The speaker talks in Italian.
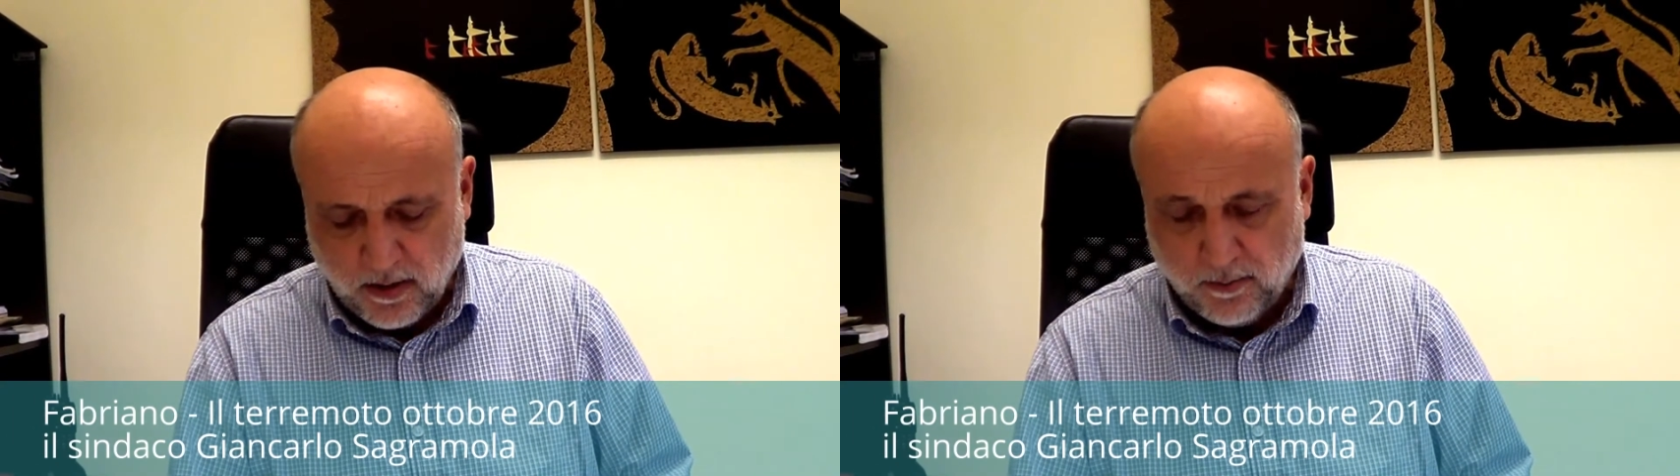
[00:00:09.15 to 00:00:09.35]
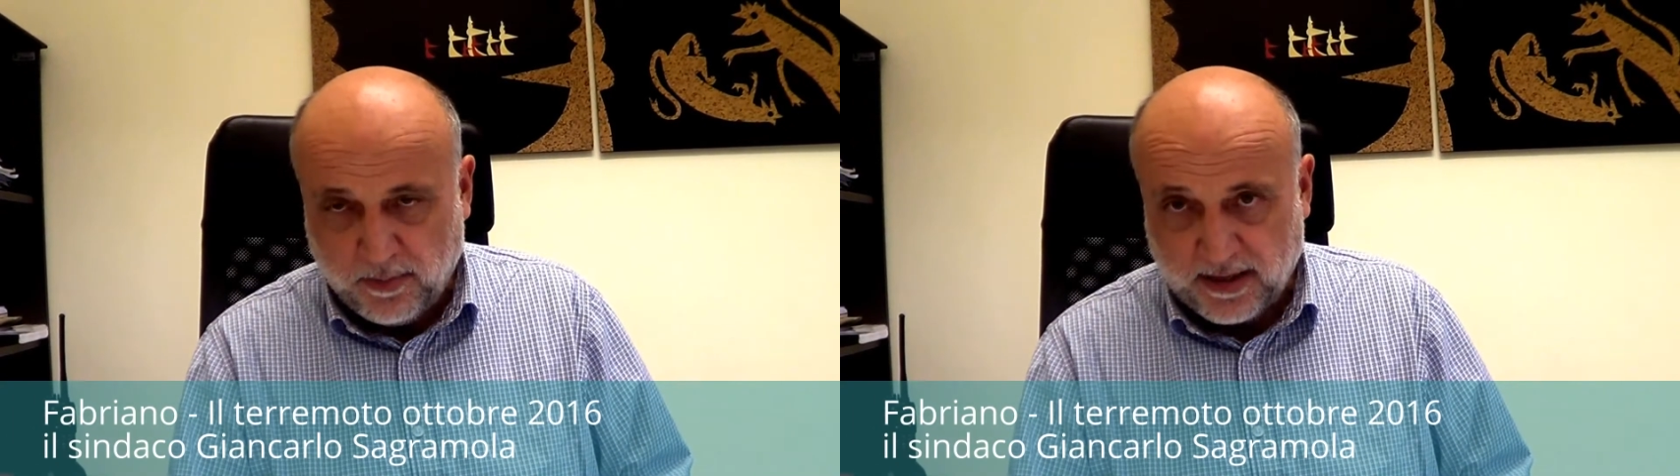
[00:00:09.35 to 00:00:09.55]

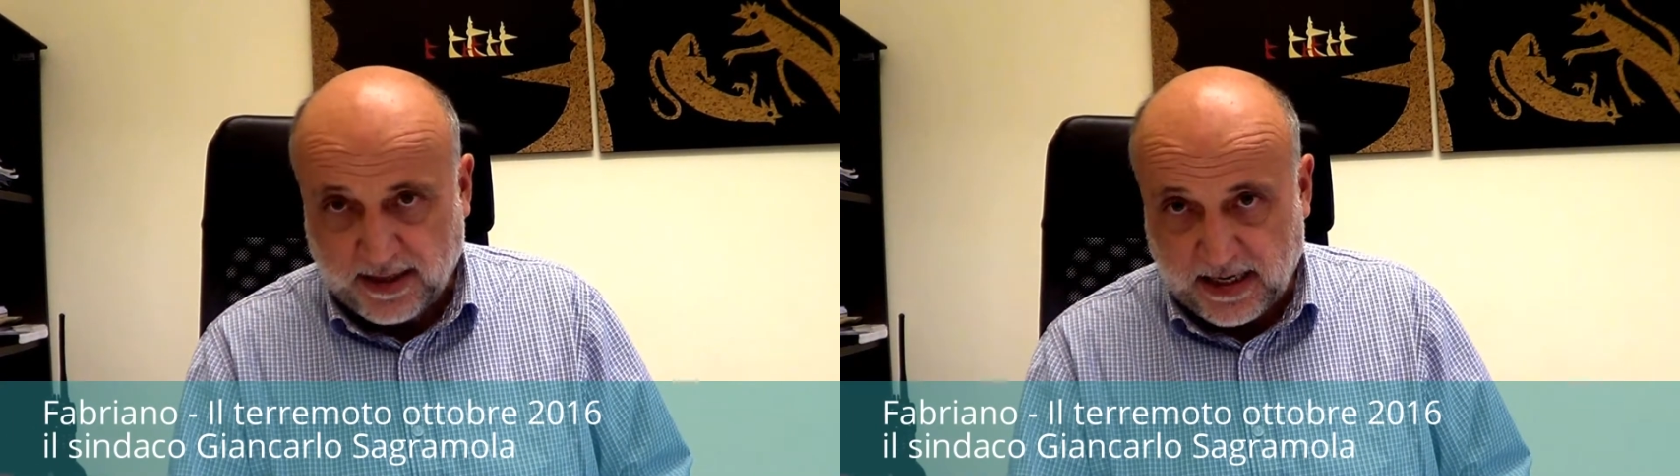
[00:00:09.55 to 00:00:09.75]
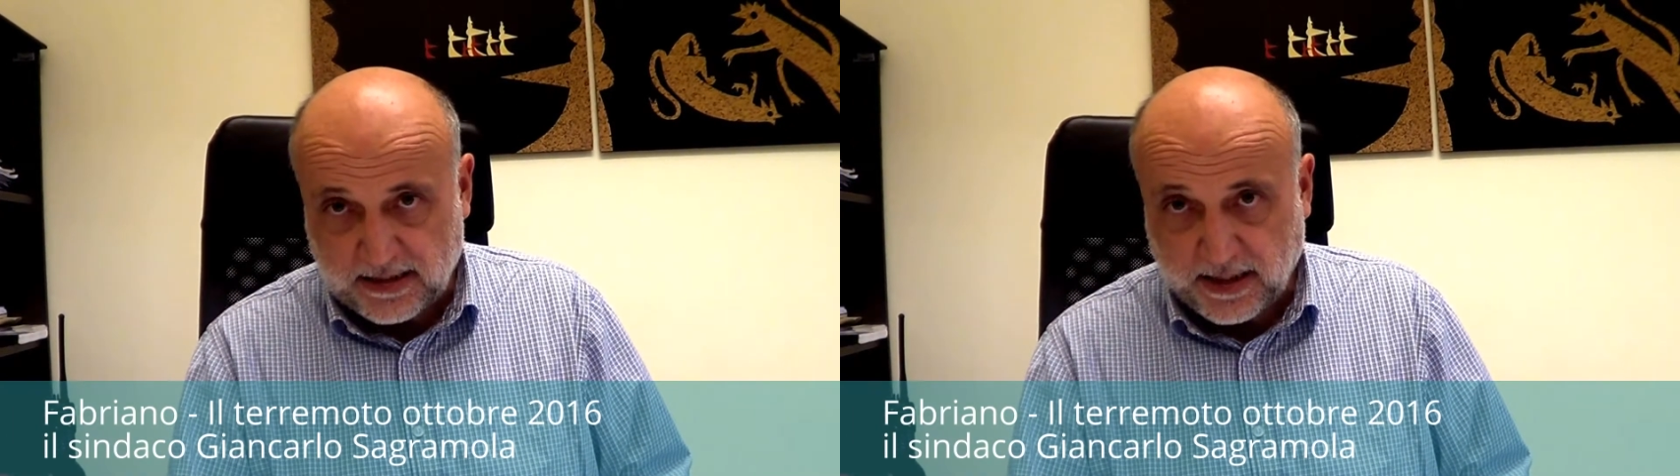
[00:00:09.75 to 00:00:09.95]
per
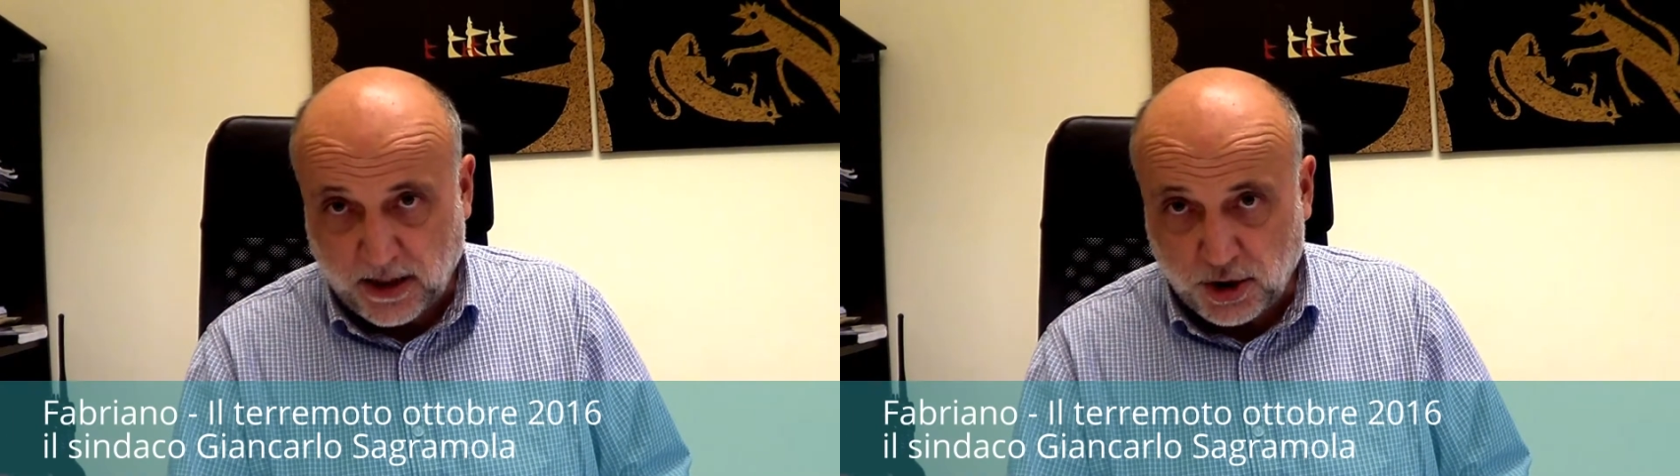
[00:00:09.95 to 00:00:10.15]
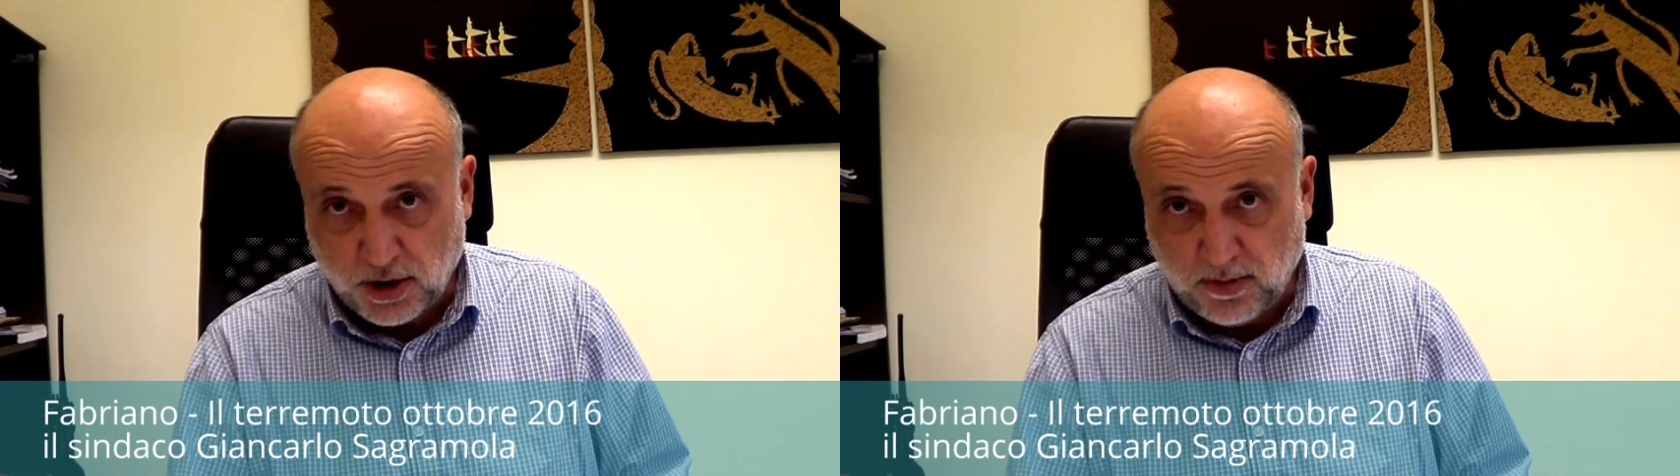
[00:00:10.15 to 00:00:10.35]
casa
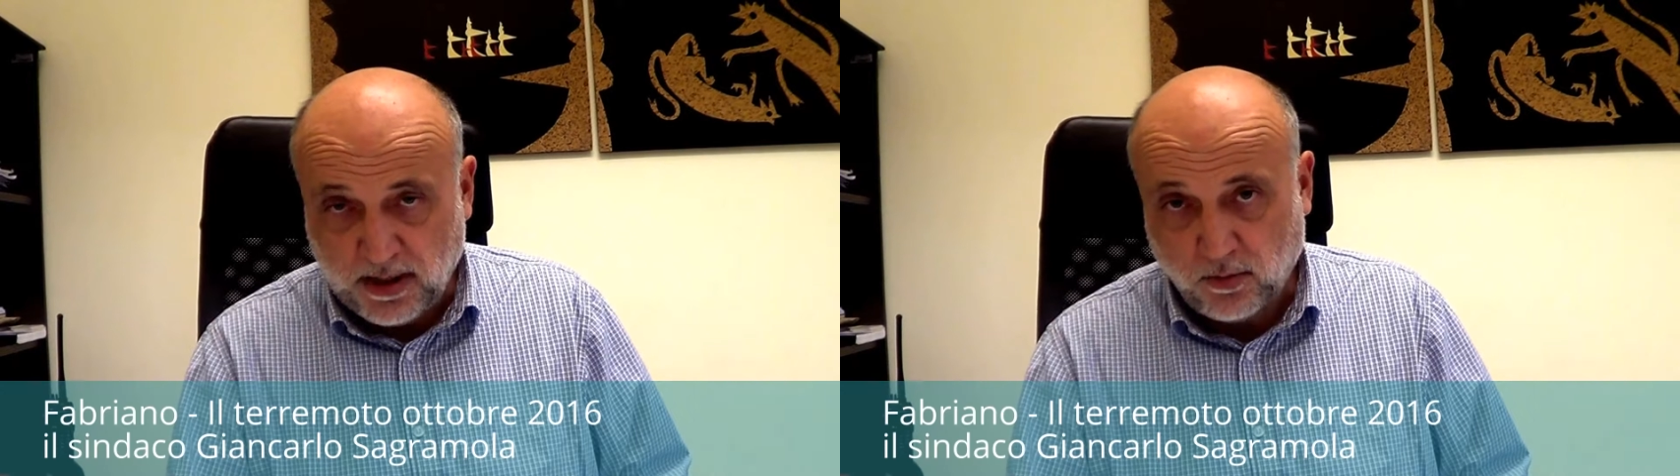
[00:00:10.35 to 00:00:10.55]
inagibile,